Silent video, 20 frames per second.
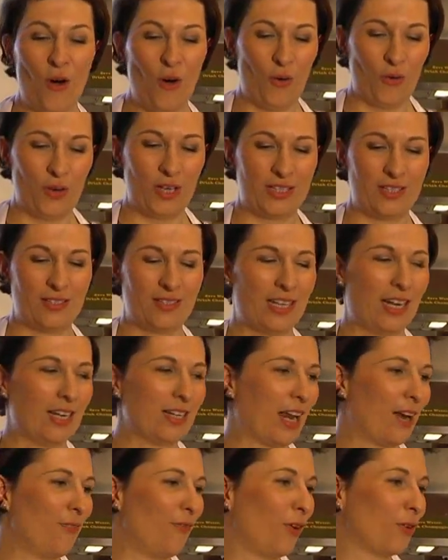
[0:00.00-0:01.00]
Und es ist
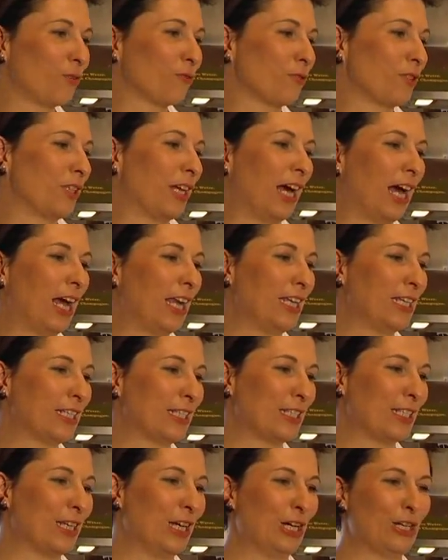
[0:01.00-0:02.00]
halt einfach
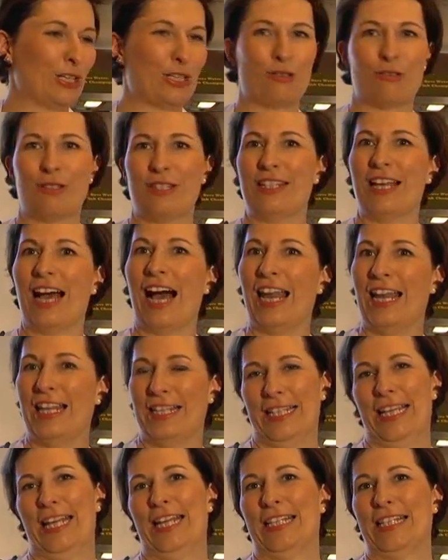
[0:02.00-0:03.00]
totales
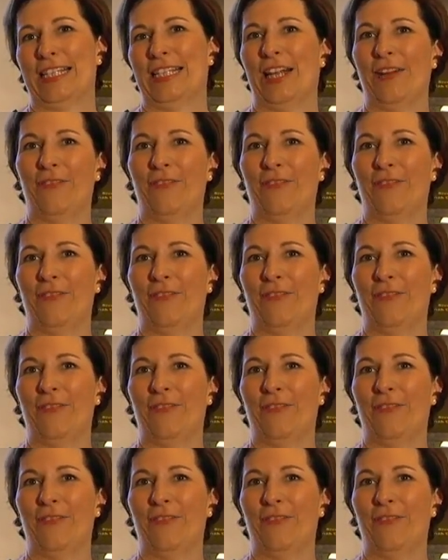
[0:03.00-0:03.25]
soziales Essen.